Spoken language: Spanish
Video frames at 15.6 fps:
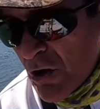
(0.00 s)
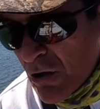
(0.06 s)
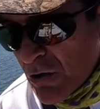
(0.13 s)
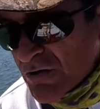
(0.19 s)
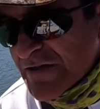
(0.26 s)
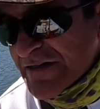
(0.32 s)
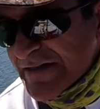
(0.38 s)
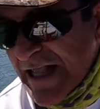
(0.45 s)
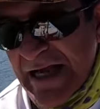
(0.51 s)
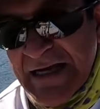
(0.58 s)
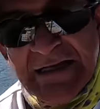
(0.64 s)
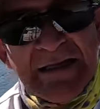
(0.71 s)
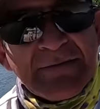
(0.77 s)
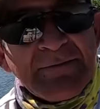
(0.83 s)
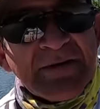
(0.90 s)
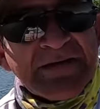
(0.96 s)
Los
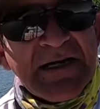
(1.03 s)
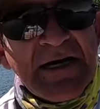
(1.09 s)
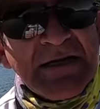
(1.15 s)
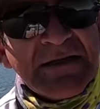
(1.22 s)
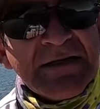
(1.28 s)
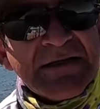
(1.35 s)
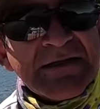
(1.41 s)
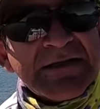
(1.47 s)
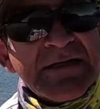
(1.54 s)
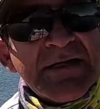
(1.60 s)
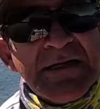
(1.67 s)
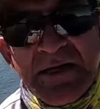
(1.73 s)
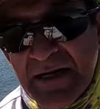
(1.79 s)
slider paseantes,